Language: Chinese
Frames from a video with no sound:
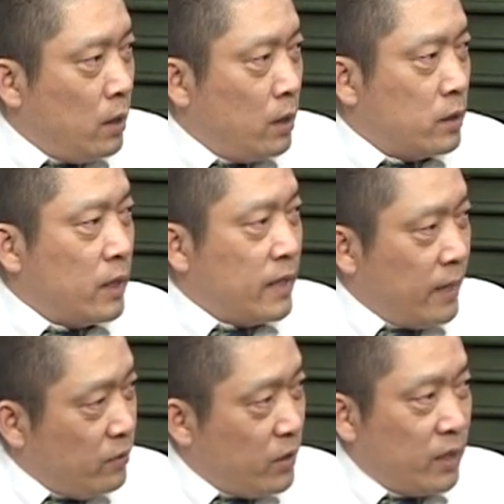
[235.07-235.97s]
在
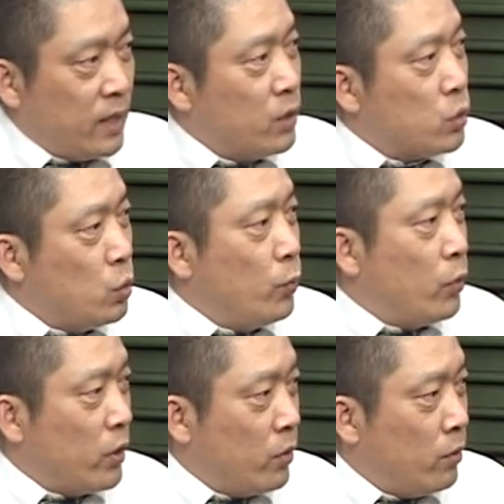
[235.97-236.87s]
年底和年初不
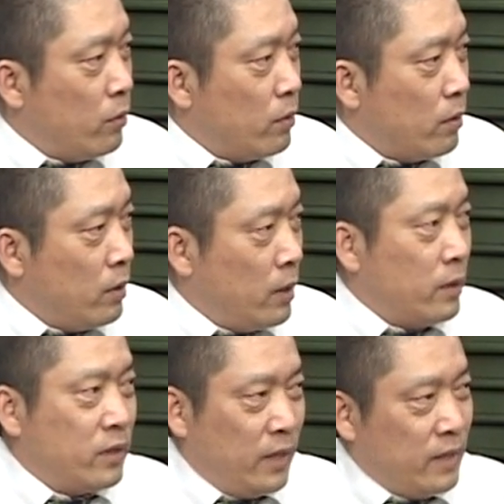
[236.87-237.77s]
会有，
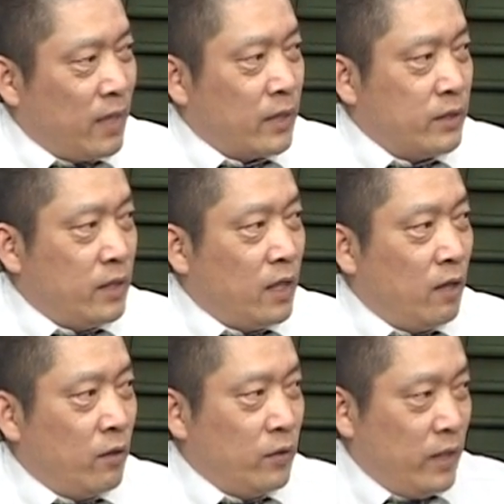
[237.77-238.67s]
节假日也
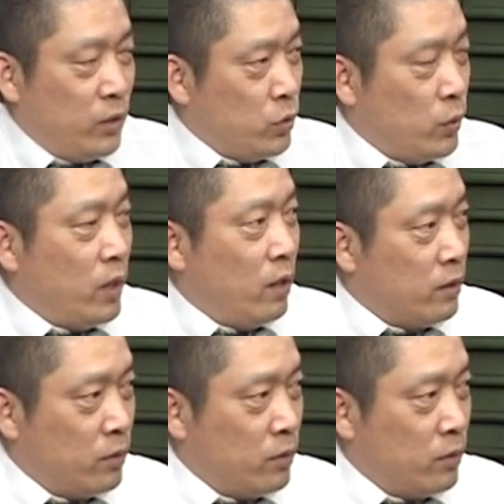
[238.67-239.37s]
好，或年终也好，都